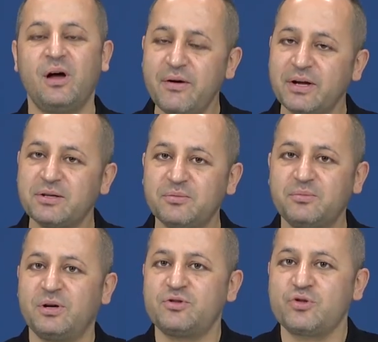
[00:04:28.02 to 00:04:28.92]
Evet
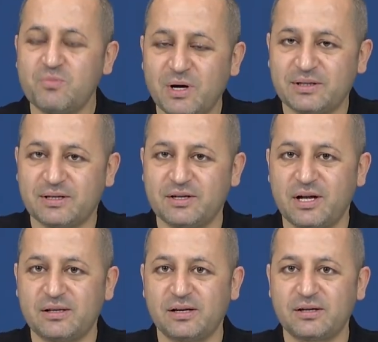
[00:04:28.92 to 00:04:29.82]
bana çok mantıklı
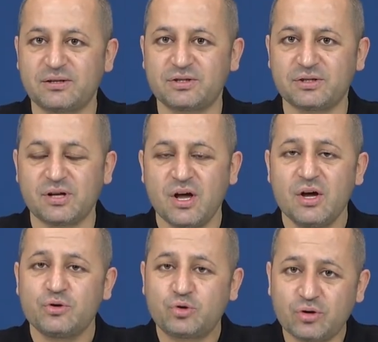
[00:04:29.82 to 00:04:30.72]
geldi arkadaşlar.
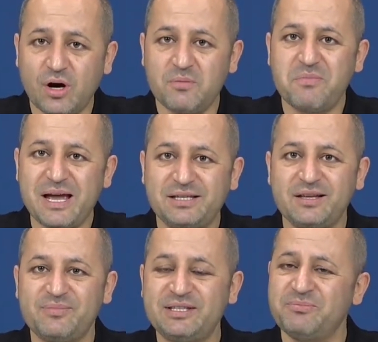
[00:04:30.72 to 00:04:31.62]
Şu an belki
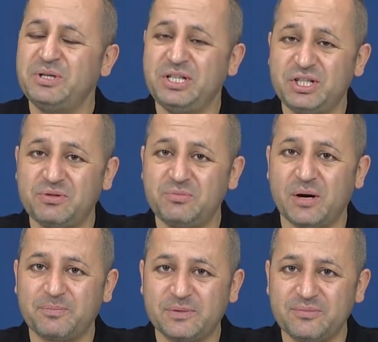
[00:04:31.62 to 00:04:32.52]
de bizim birikim
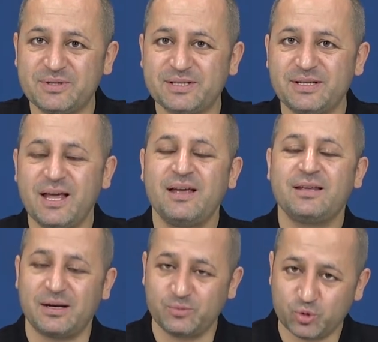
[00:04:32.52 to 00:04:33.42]
yaptığımızın
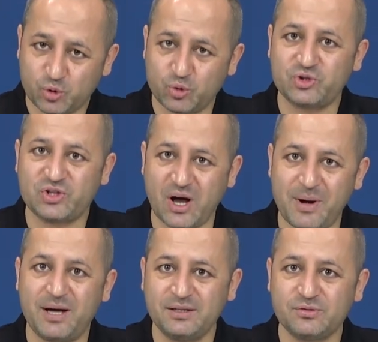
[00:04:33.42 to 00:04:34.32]
yani şu
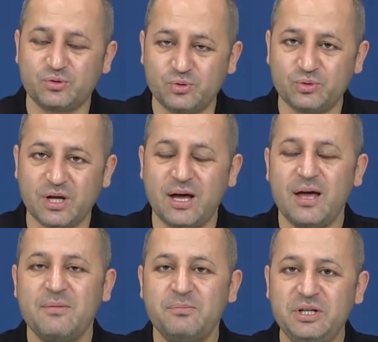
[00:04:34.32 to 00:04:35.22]
zamanın ruhunda
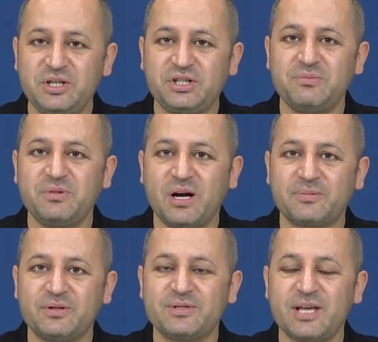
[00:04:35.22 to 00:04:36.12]
birikim
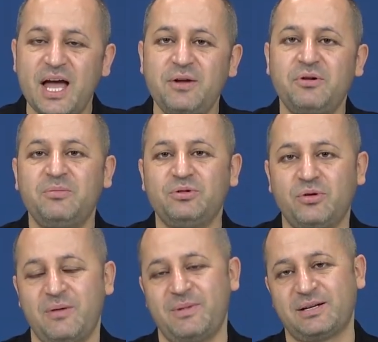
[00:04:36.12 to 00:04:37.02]
yaptığımız en önemli
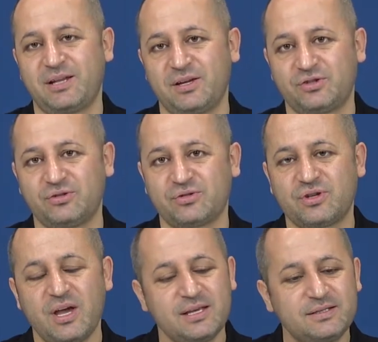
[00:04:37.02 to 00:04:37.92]
dönemlerde
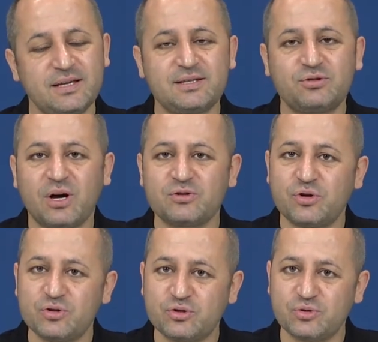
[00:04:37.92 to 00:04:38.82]
yaşıyoruz. Siz şu an
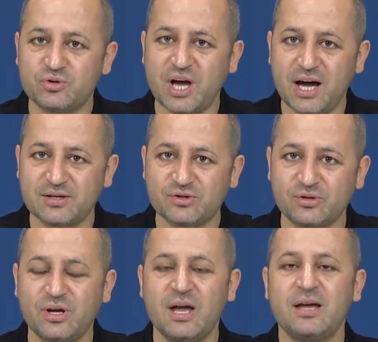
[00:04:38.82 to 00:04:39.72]
çözdüğünüz her
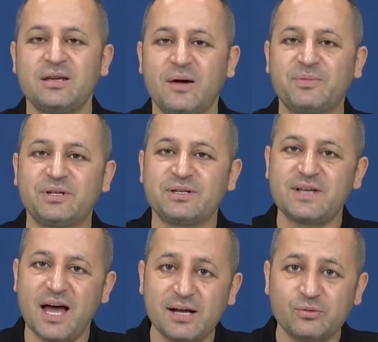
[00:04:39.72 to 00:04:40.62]
soru,
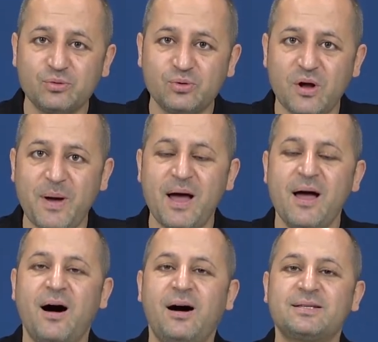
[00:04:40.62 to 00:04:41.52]
yaptığınız her uygulama
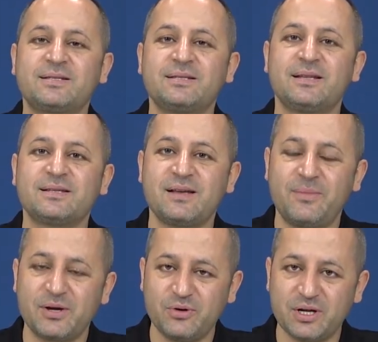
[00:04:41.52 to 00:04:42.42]
aslında
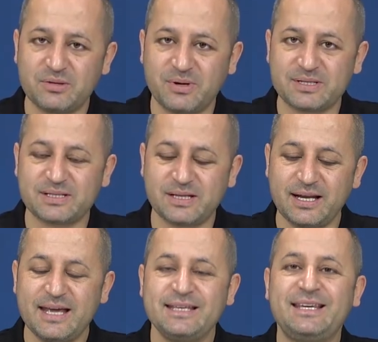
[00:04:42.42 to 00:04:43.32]
zaman yönetimi
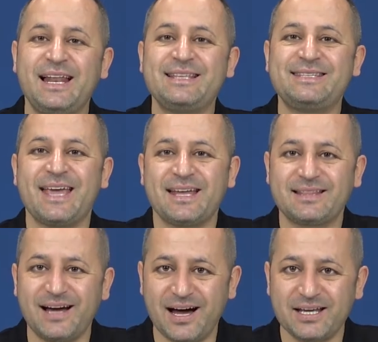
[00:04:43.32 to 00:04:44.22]
açısından
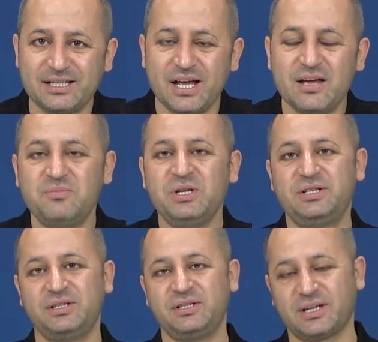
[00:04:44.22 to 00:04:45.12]
geleceğe dair
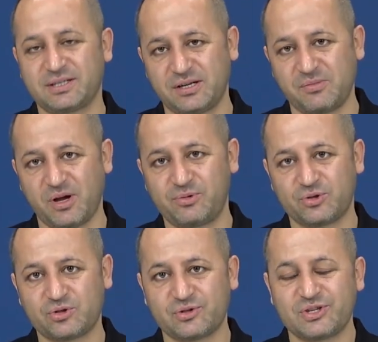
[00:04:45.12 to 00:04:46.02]
bir yatırım
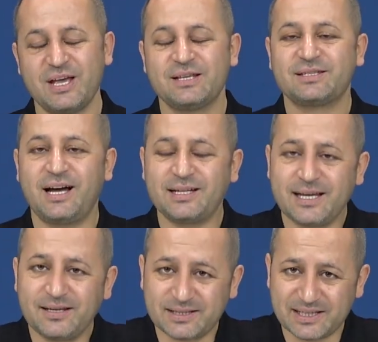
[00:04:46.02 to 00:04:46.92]
yapıyorsunuz.
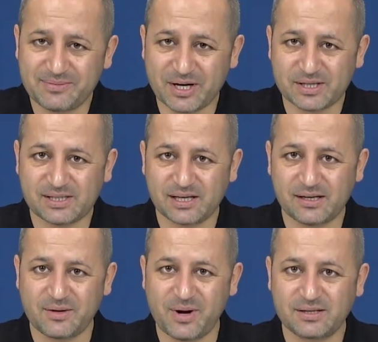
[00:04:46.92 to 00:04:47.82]
Zaten yatırım
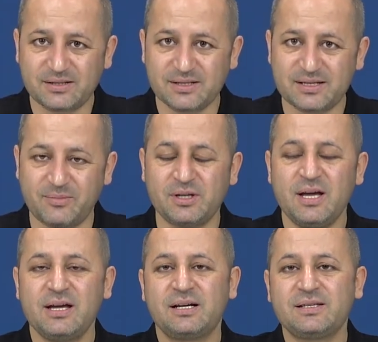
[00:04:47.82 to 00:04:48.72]
araçlarına da baktığınız zaman
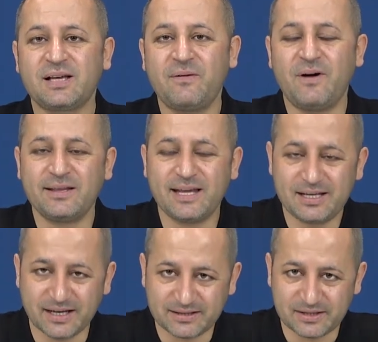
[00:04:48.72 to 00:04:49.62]
kısa
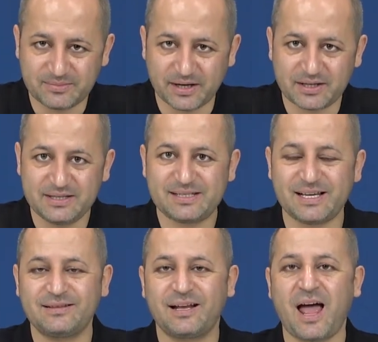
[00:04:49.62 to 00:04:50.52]
vadeli yatırımlar
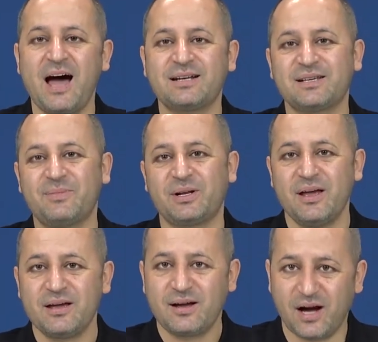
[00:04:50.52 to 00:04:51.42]
insanlara her zaman
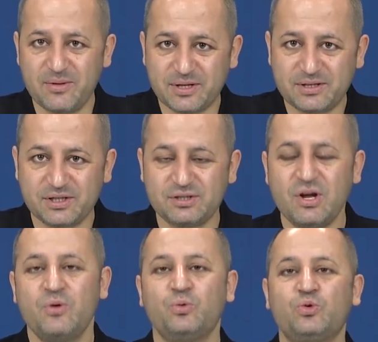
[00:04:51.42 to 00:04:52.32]
kaybettirir.
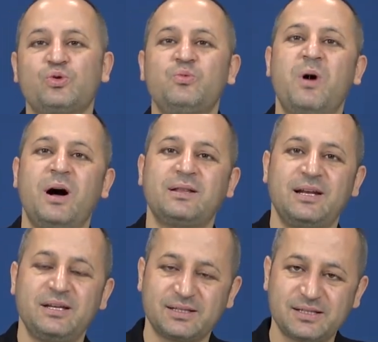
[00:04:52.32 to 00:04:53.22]
Uzun
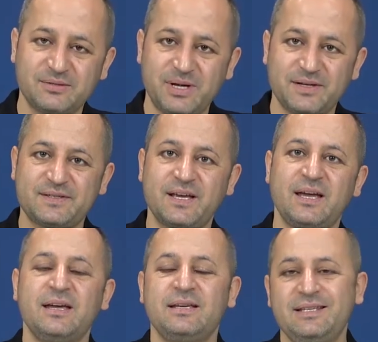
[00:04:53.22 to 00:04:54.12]
vadeli yatırımlar
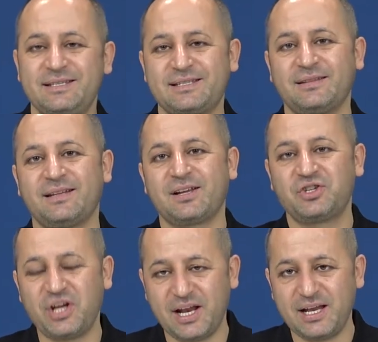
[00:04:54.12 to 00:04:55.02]
ise insanlara
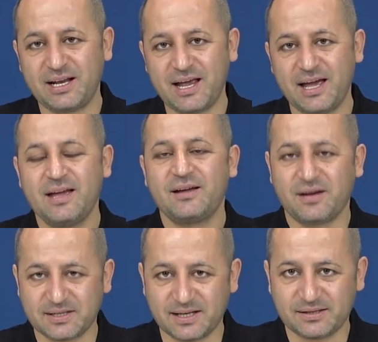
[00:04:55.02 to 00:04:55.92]
genellikle
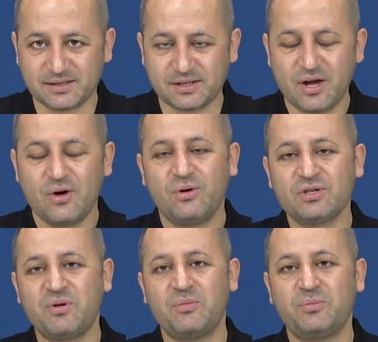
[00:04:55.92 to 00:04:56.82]
kazandırır. O
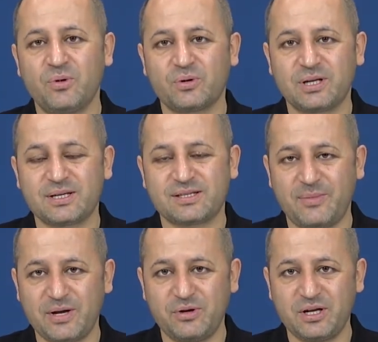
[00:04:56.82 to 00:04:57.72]
zaman bu noktada
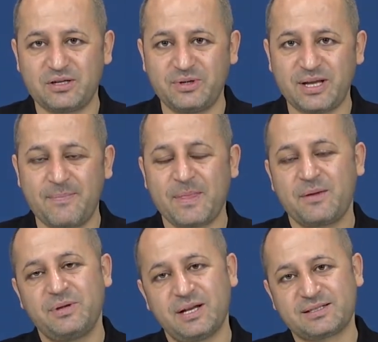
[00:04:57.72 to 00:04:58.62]
zaman yönetiminde de
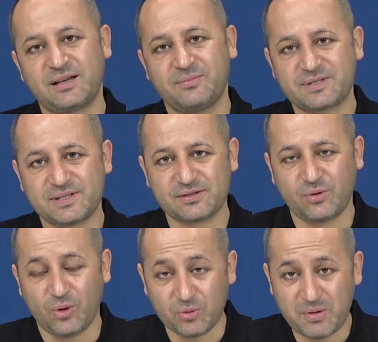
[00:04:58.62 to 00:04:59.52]
biraz sabırsız
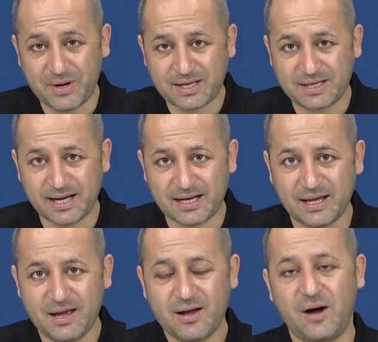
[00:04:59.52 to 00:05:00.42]
olmamak
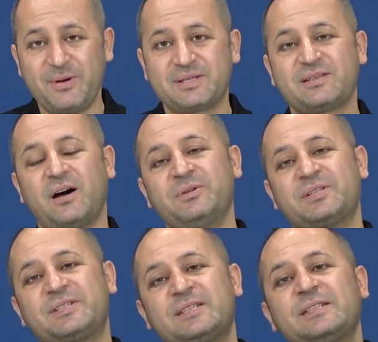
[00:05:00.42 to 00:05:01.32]
gerekli. Ama
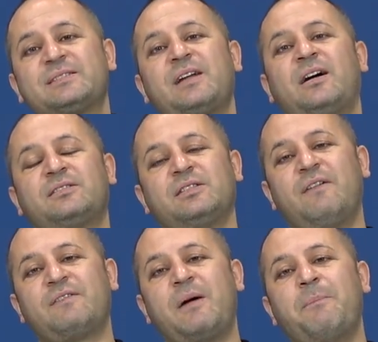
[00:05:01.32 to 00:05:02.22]
sabırsız da
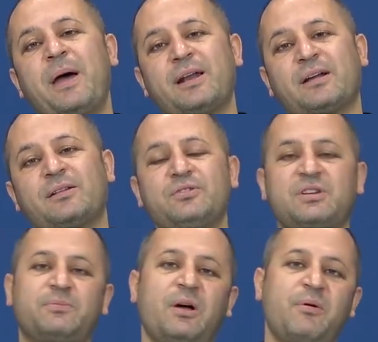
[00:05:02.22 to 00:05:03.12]
davranmayarak da
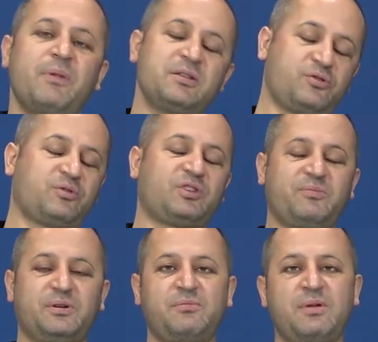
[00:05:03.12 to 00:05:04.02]
hocam tamam ben çok
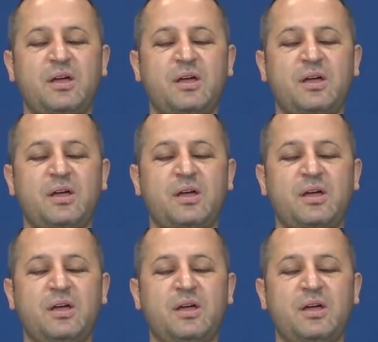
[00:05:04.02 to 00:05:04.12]
sabırlıyım